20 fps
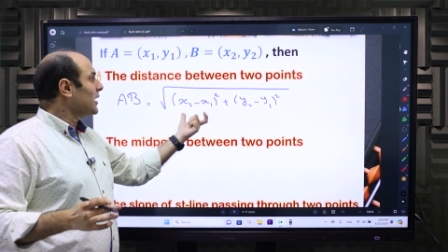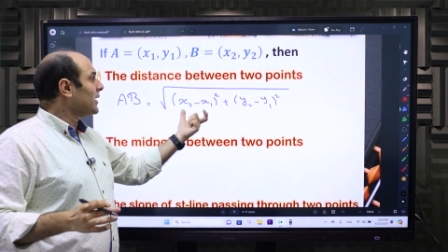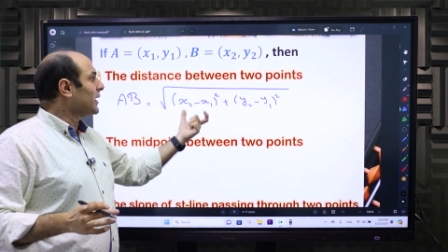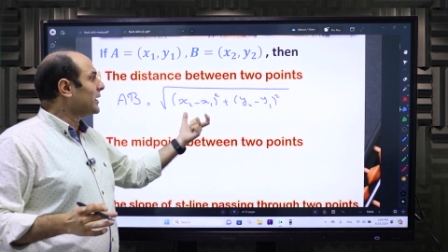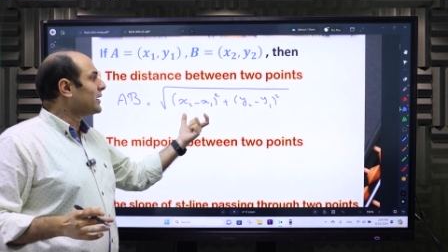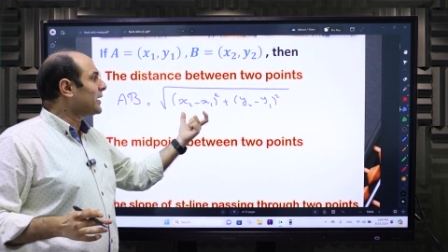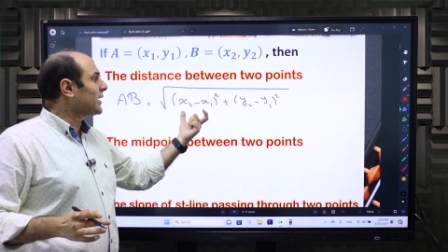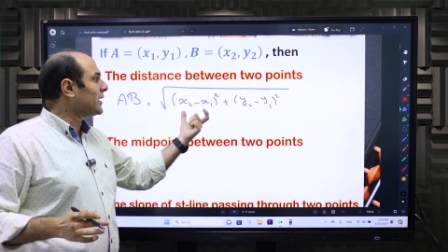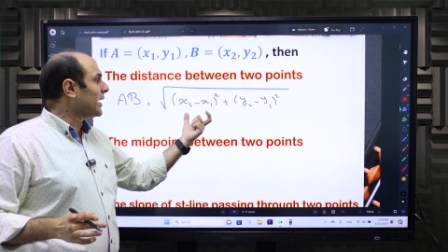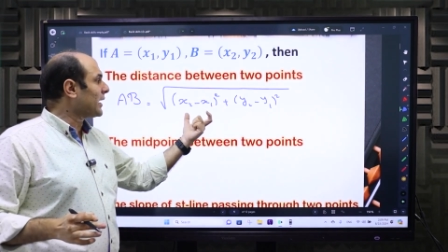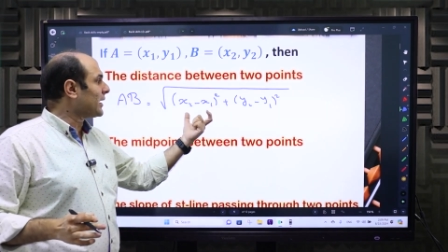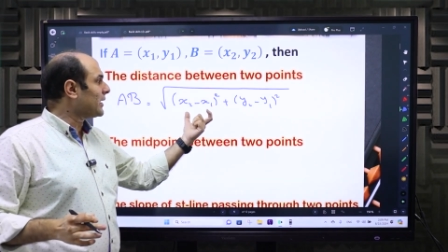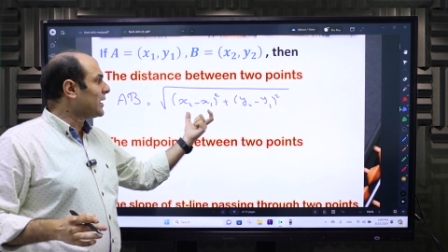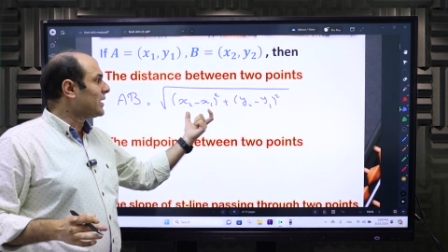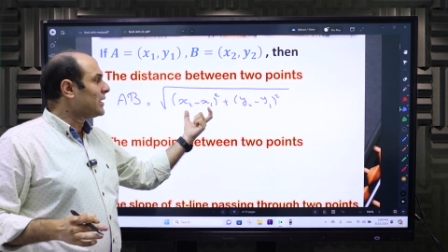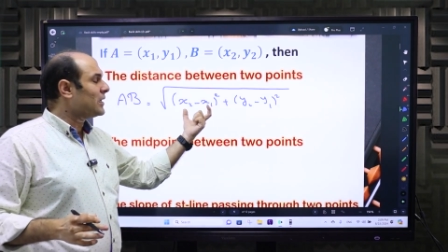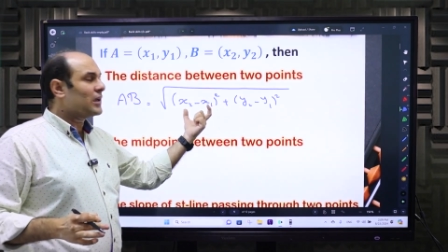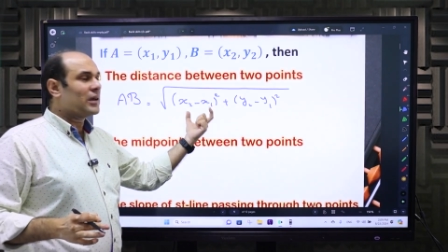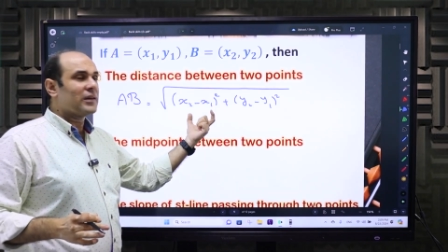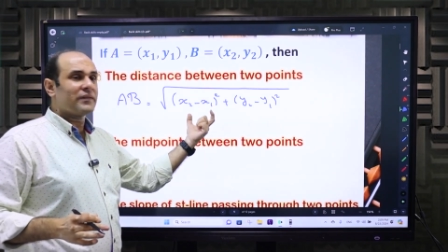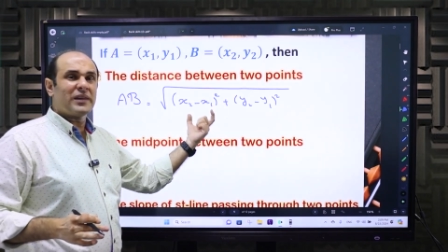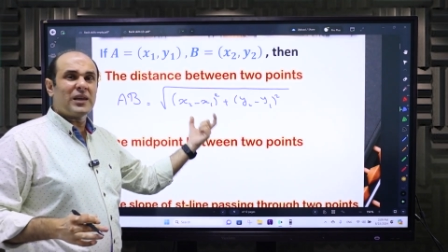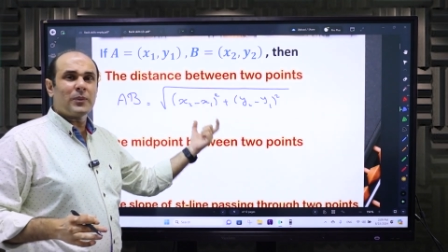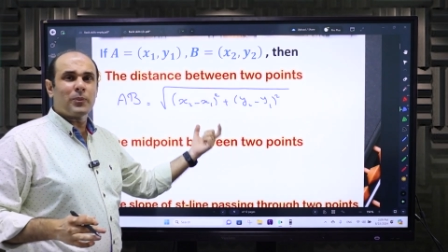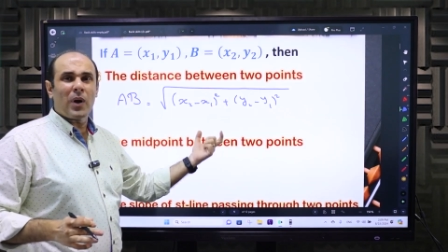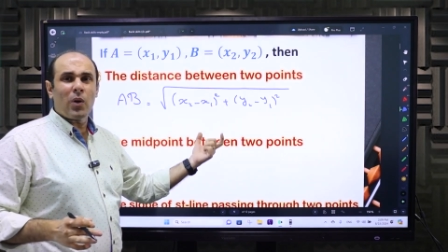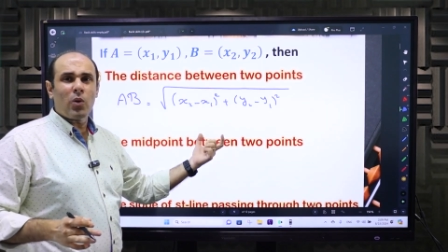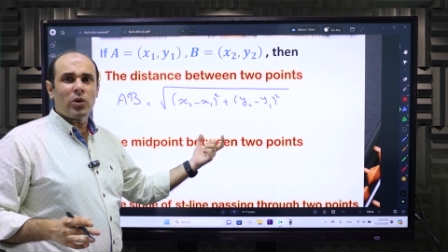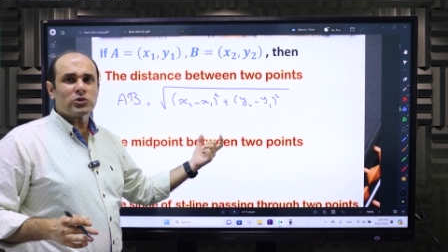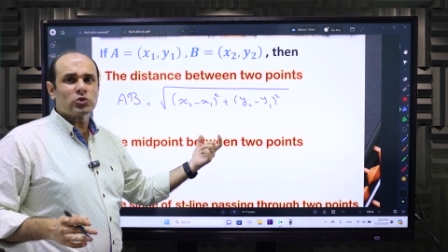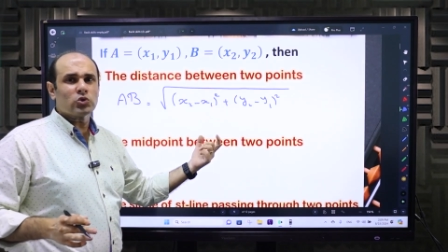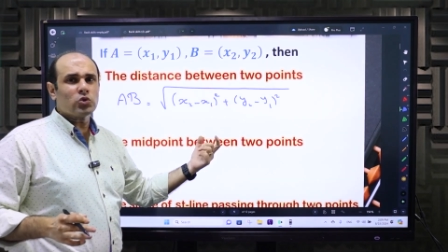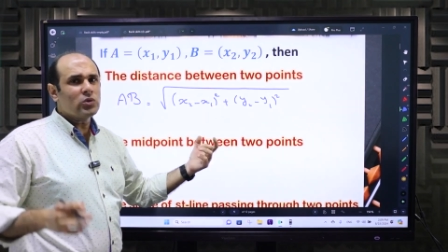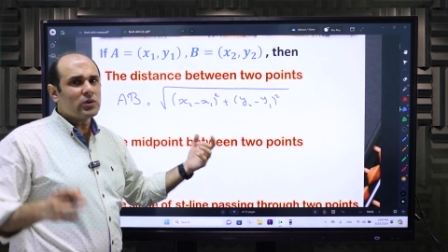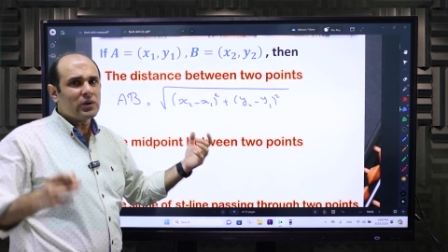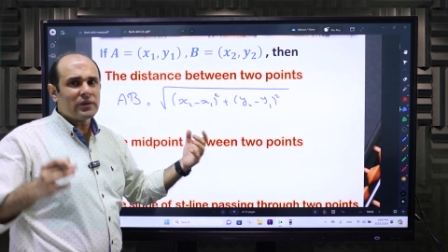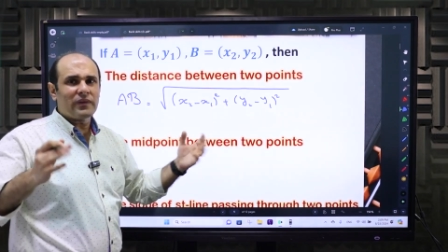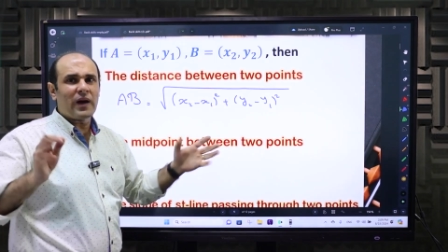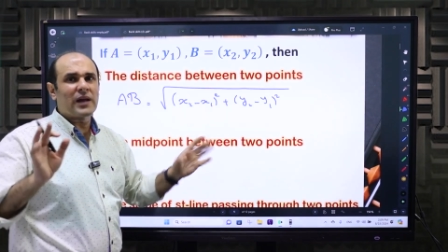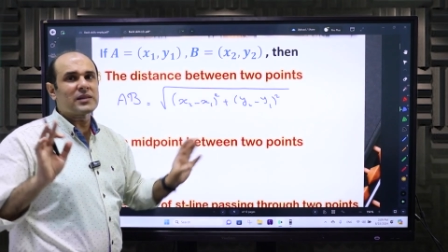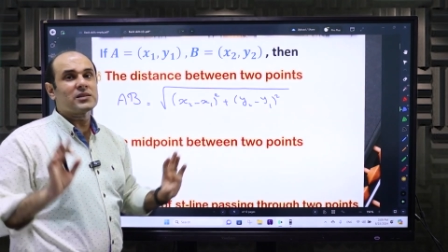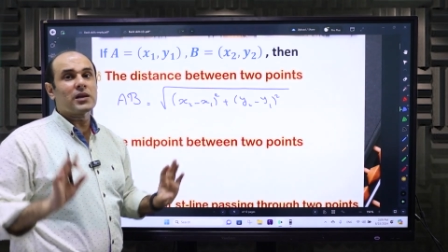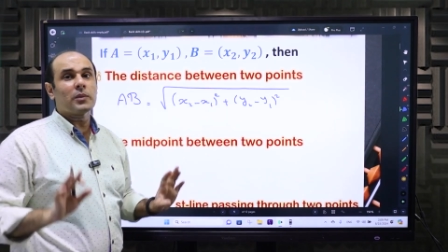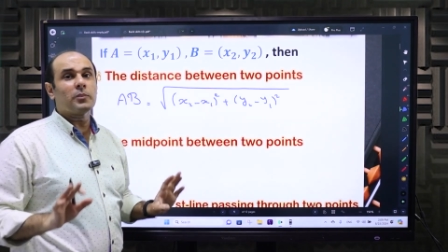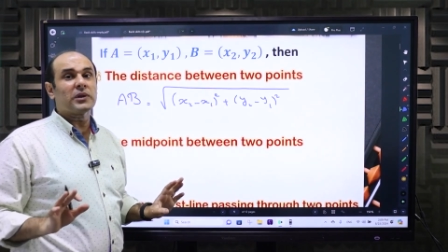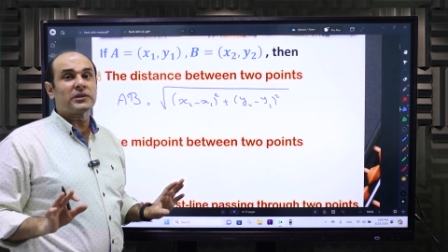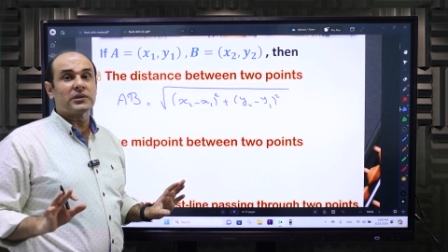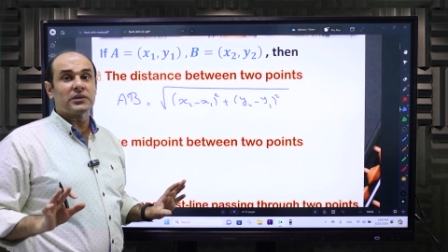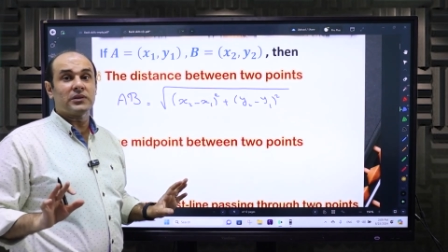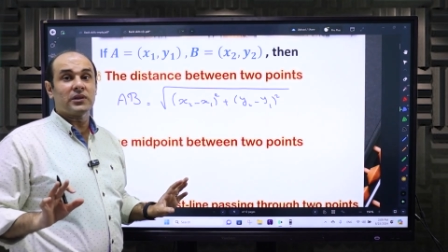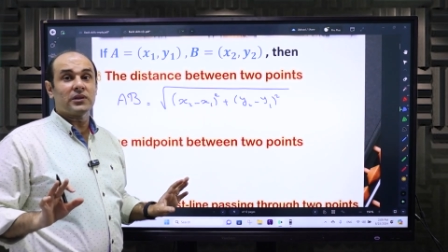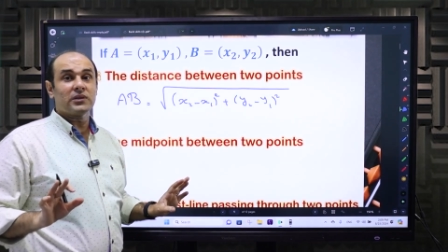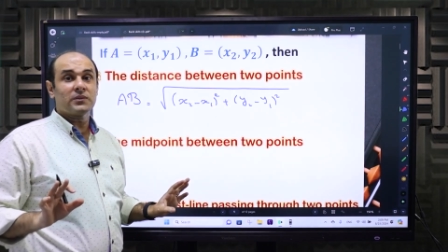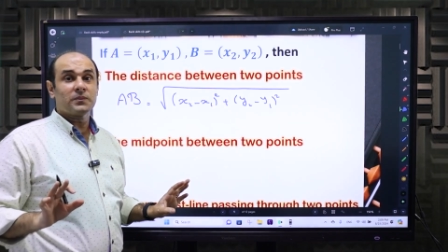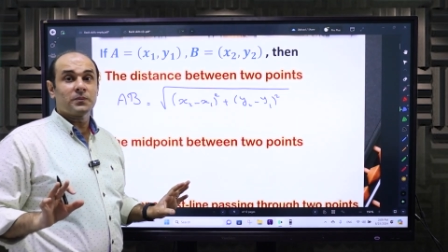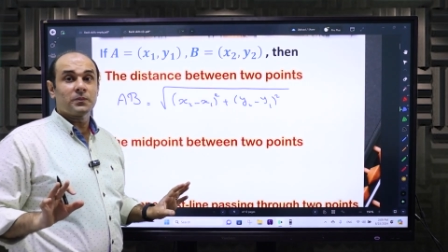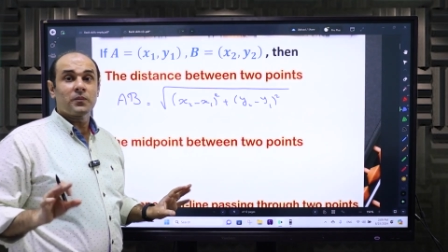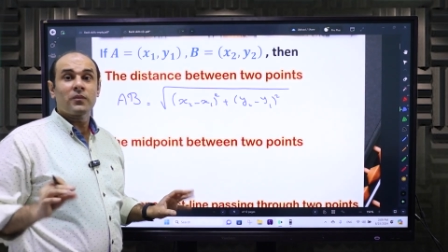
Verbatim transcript: لان كده كده في باور 2 فهتظبط الدنيا